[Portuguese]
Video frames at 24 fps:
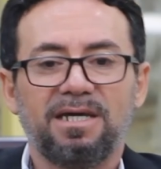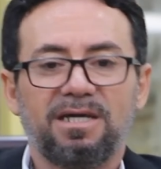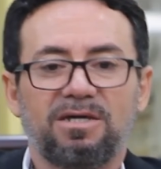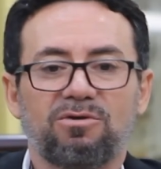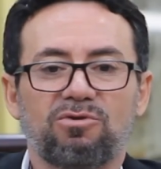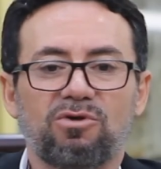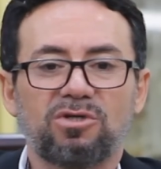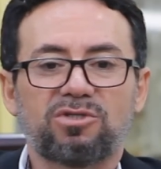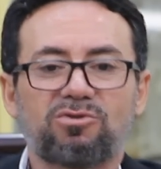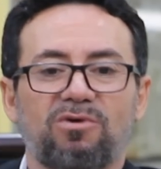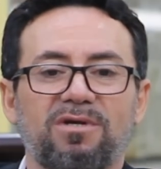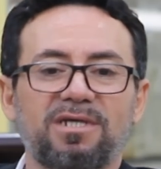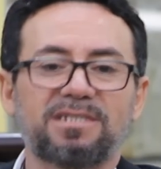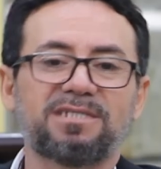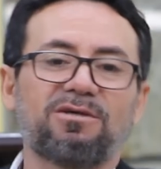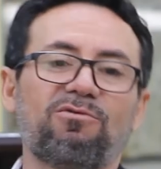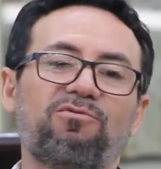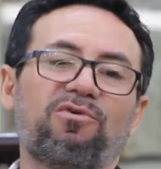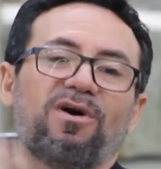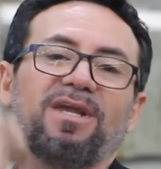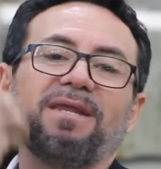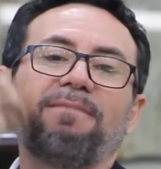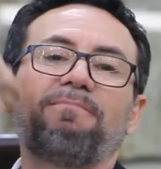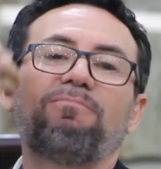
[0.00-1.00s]
e o nosso coração
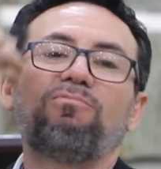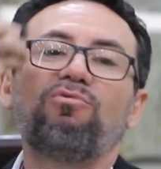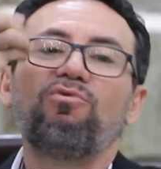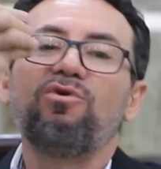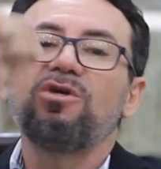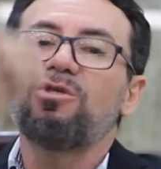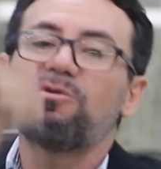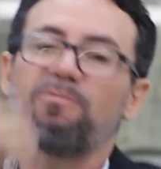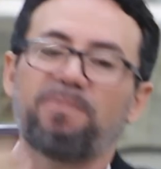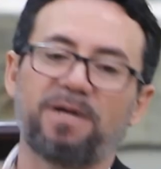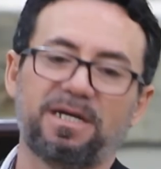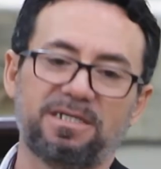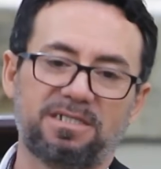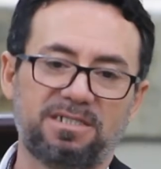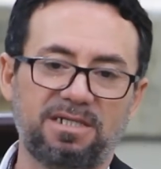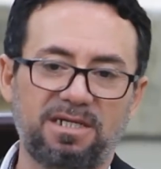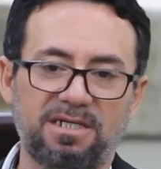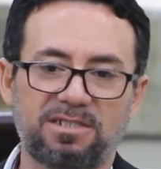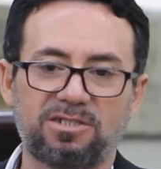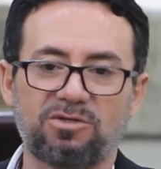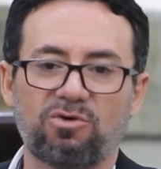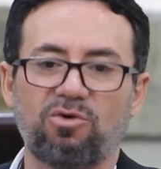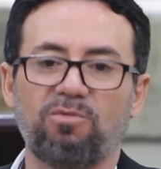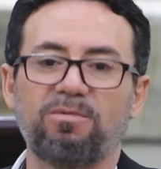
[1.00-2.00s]
fala muito para a
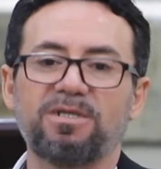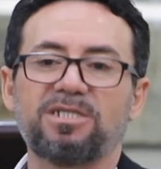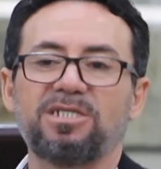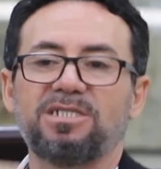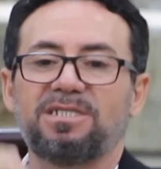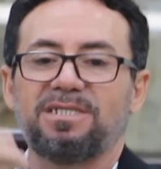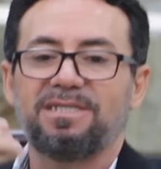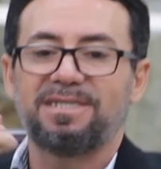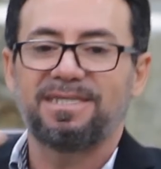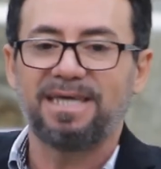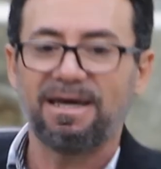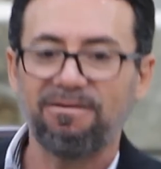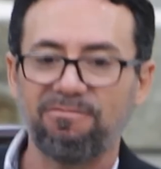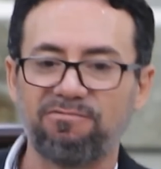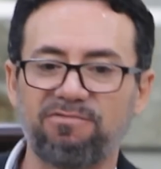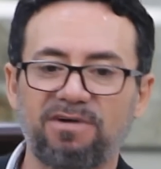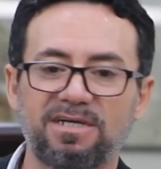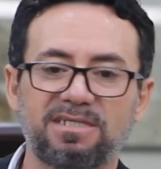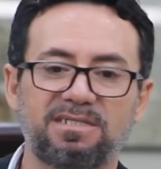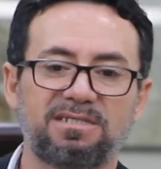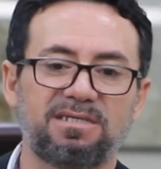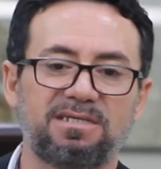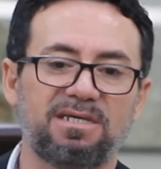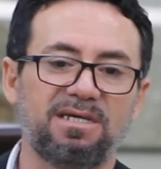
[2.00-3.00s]
gente como a gente deve
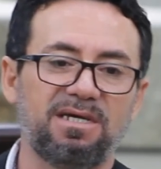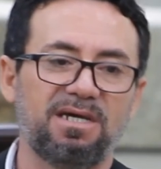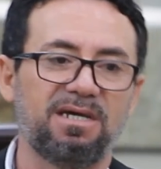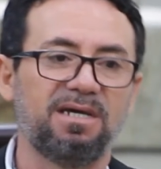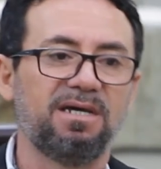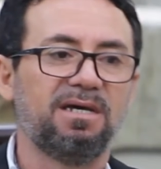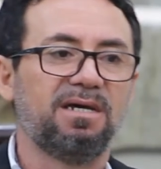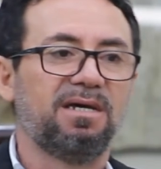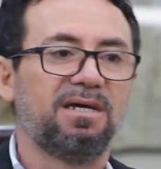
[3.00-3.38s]
fazer